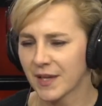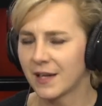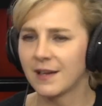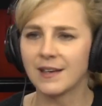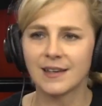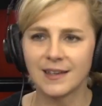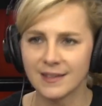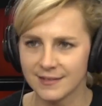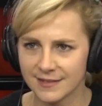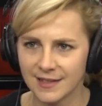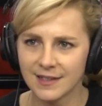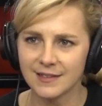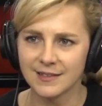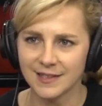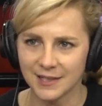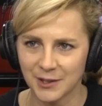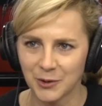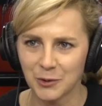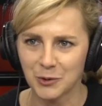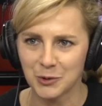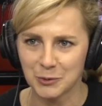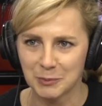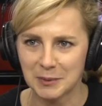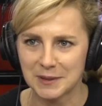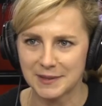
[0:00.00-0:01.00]

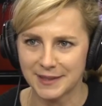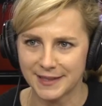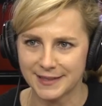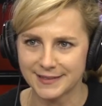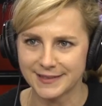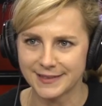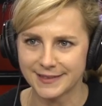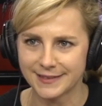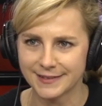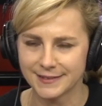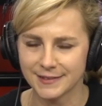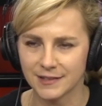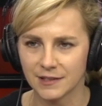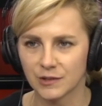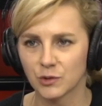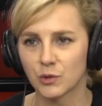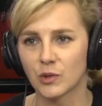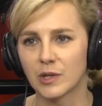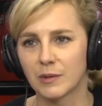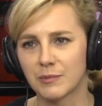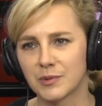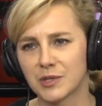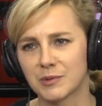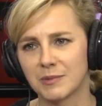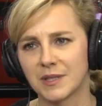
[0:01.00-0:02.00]
legendarnego już pytania,
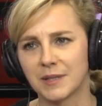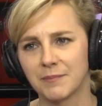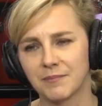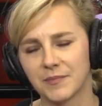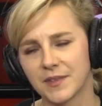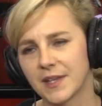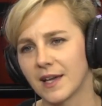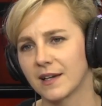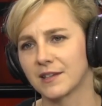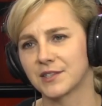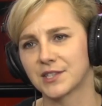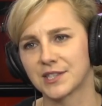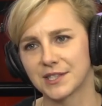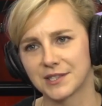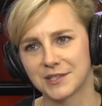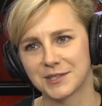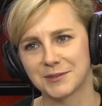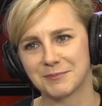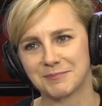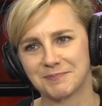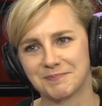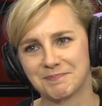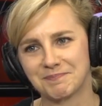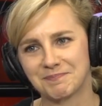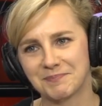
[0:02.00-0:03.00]
które brzmi jak
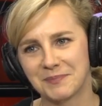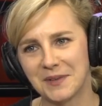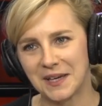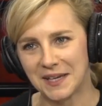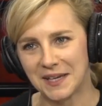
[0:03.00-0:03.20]
żyć.